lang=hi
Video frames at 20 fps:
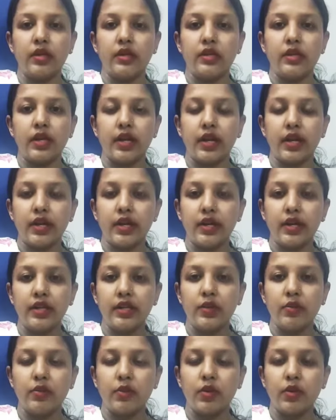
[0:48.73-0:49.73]
सेकेंडरी
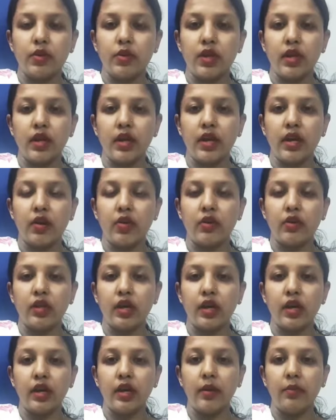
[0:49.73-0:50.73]
डिसमेनोरिया क्या होता
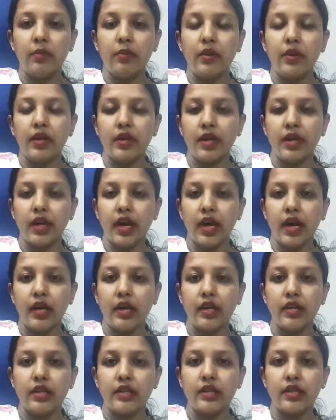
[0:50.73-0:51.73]
है पीरियड
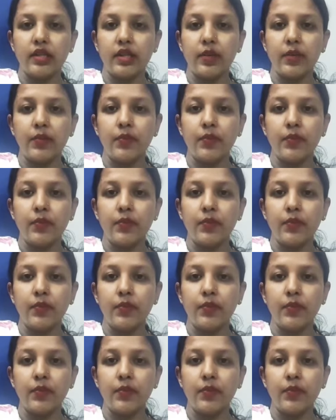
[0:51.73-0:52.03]
आने से